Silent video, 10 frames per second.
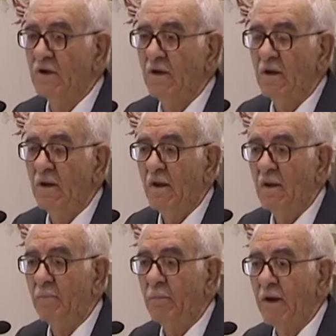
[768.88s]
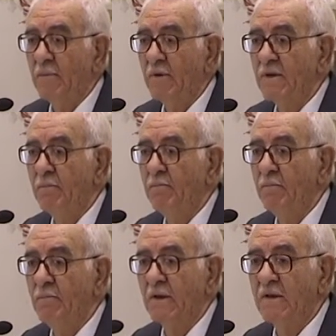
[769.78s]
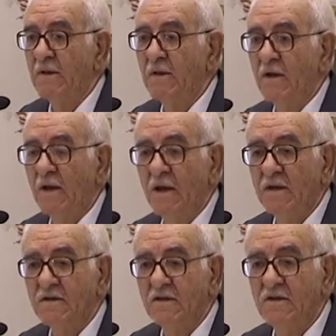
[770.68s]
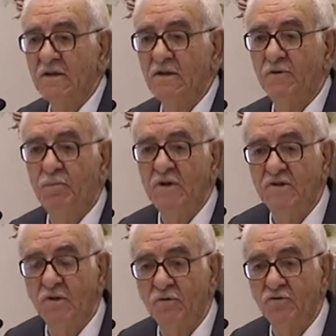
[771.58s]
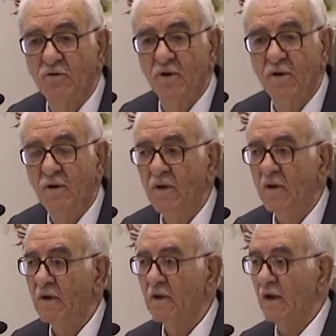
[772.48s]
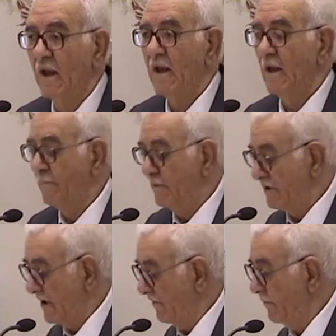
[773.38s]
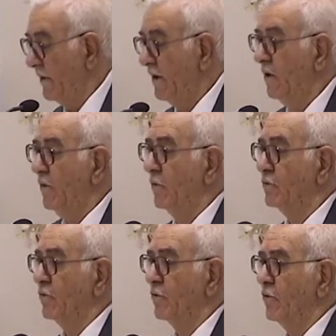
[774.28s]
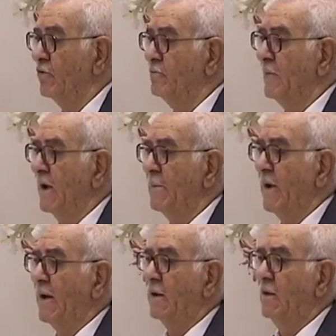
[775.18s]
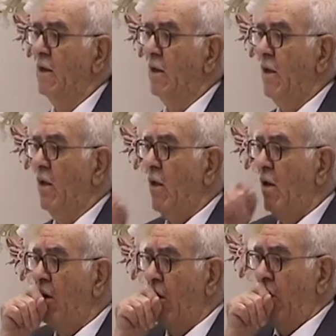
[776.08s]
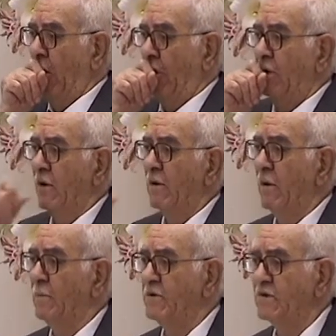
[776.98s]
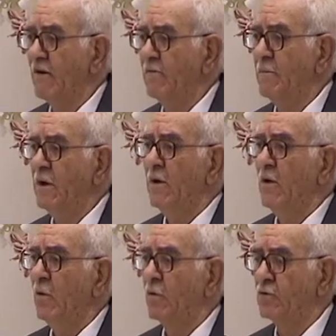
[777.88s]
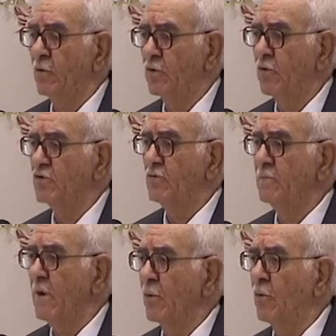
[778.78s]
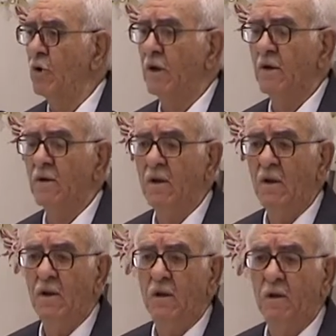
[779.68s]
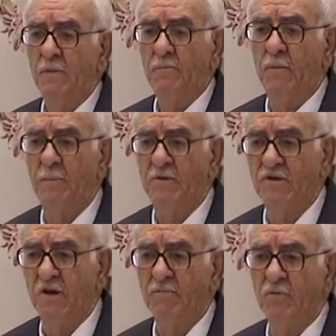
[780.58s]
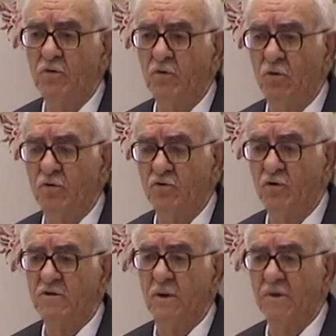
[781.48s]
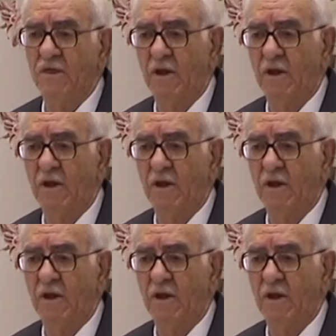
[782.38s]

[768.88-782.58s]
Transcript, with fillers: Wiara nie idzie z, z, z obrazem, ale z uczuciem wiary. Tak, ufam, że Bóg mnie kocha. Ufam, wierzę, że Bóg mnie słyszy.